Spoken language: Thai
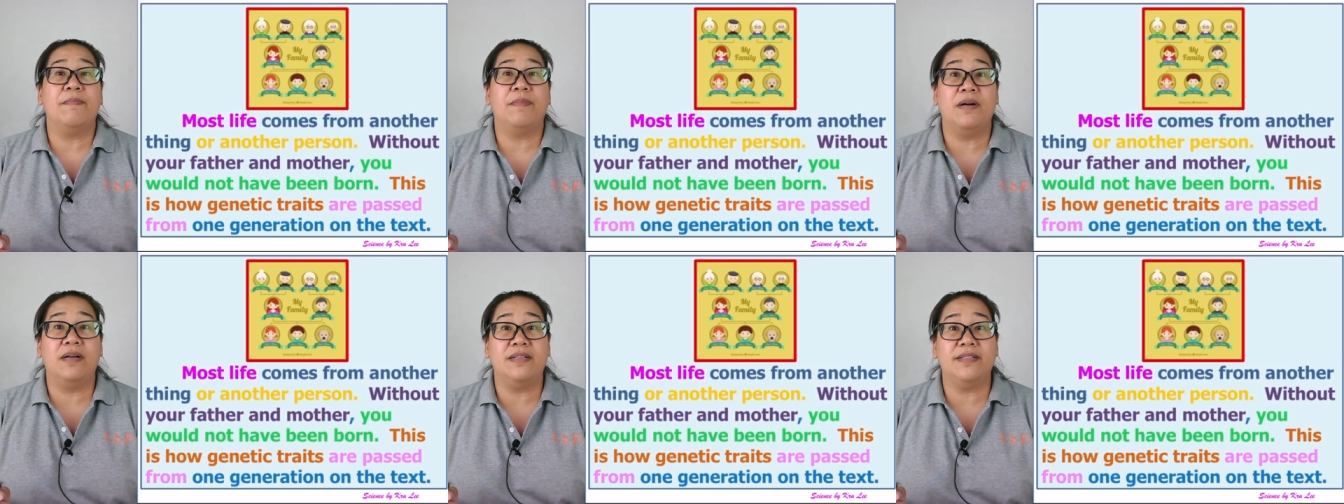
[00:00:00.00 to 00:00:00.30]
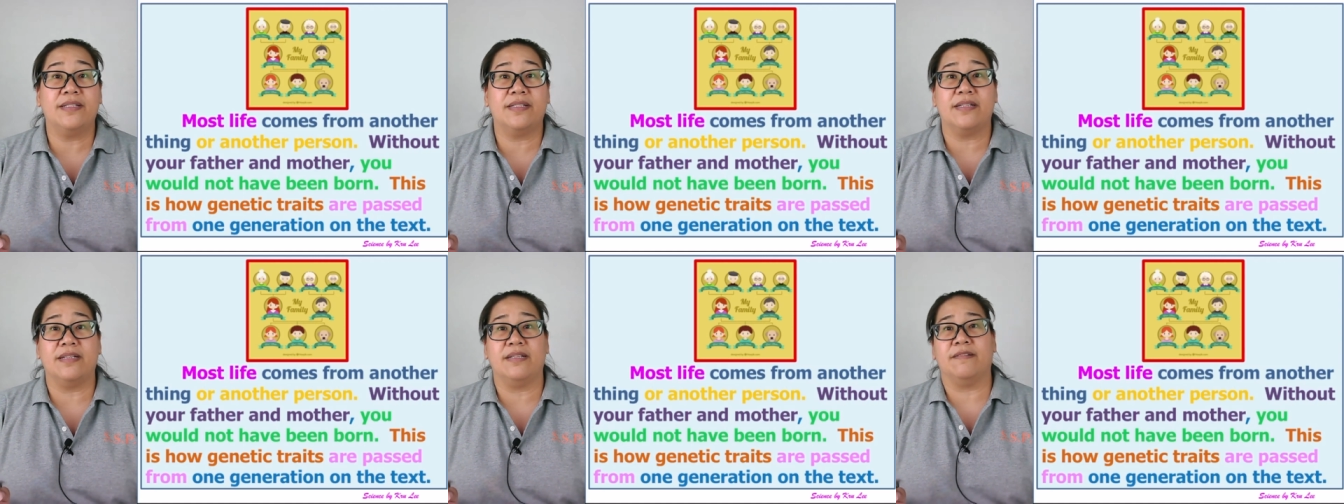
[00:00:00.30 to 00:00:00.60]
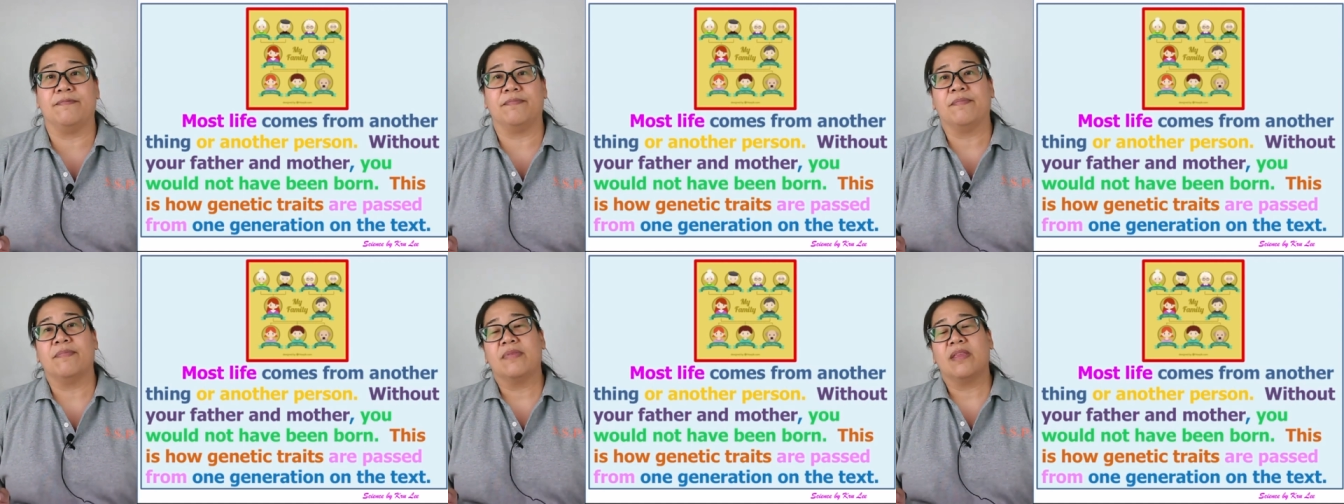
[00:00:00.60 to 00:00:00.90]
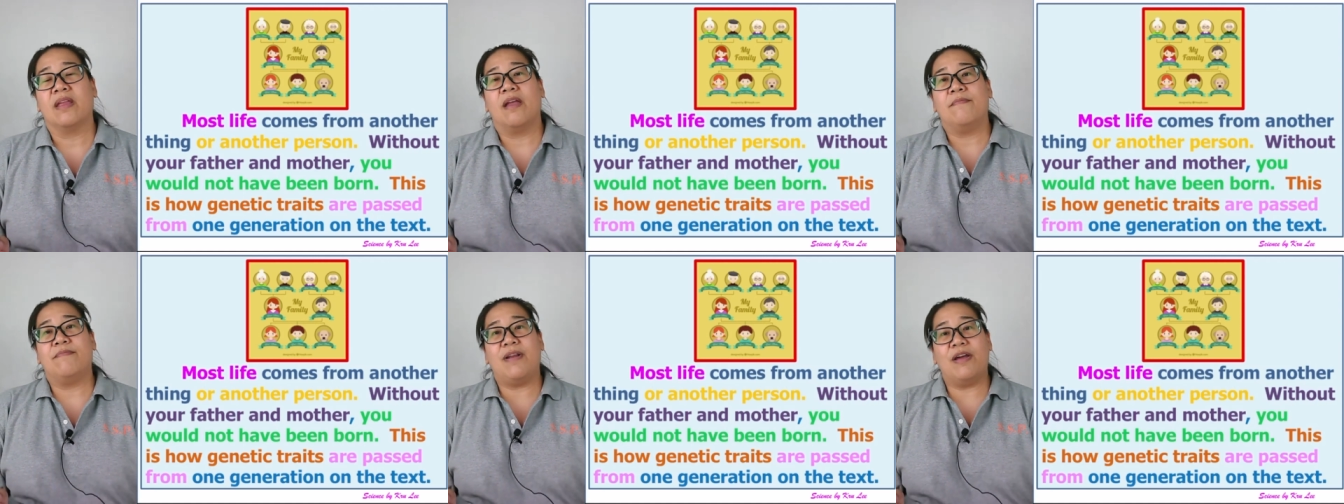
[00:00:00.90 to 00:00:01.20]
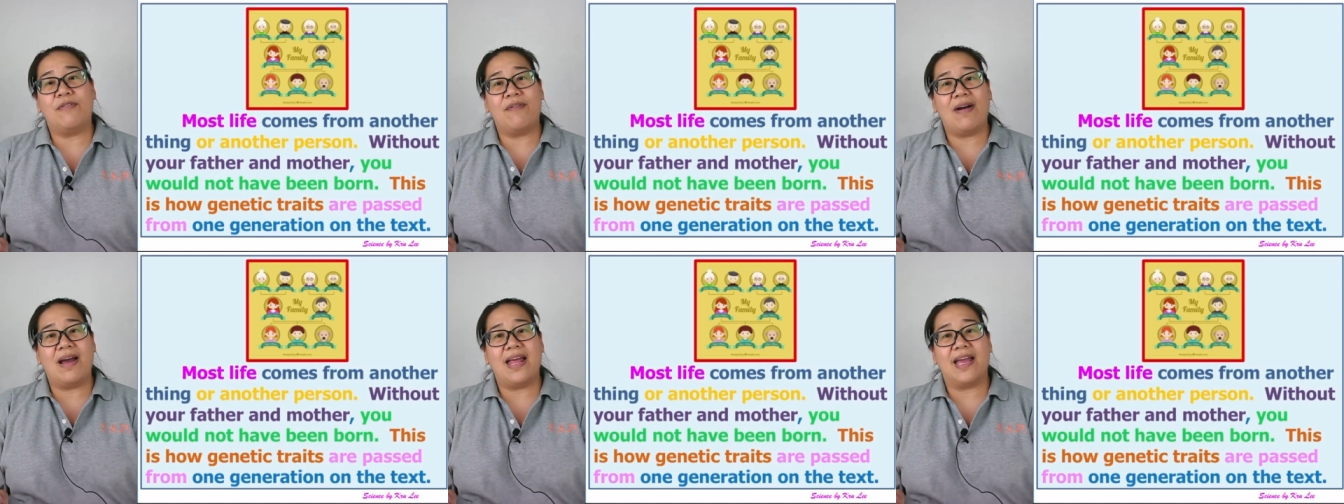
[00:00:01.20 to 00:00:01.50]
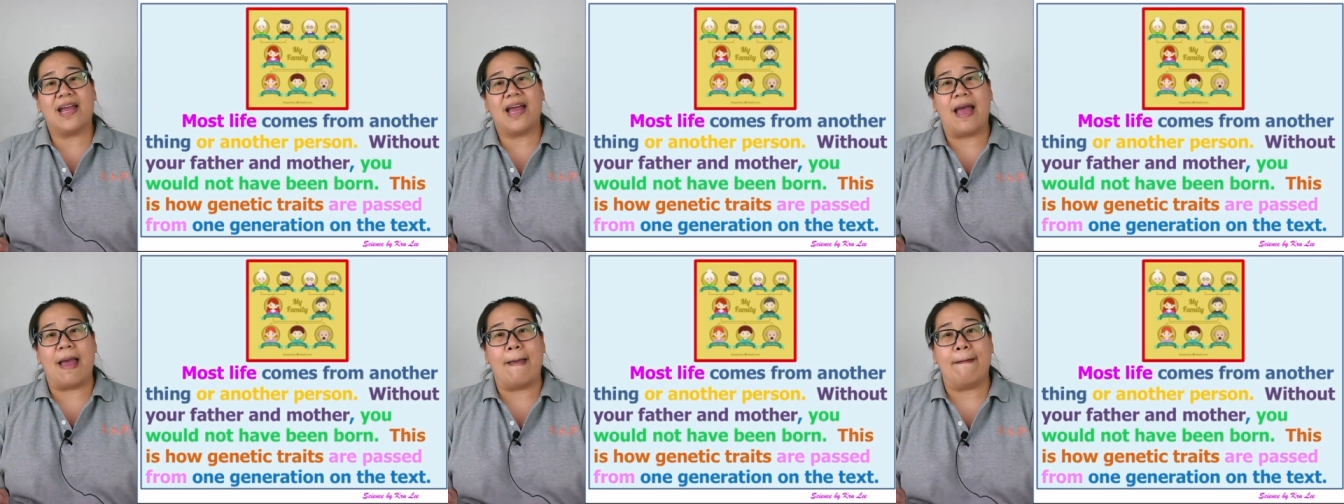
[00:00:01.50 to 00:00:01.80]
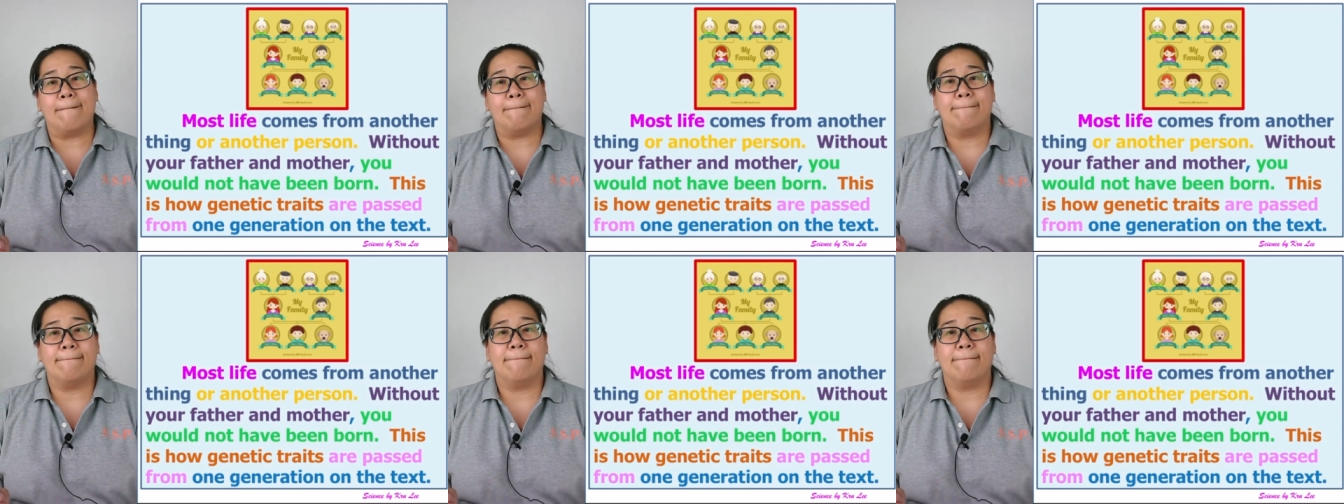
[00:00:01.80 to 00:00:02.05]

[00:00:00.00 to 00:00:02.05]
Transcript: person แปลว่าอะไรคะ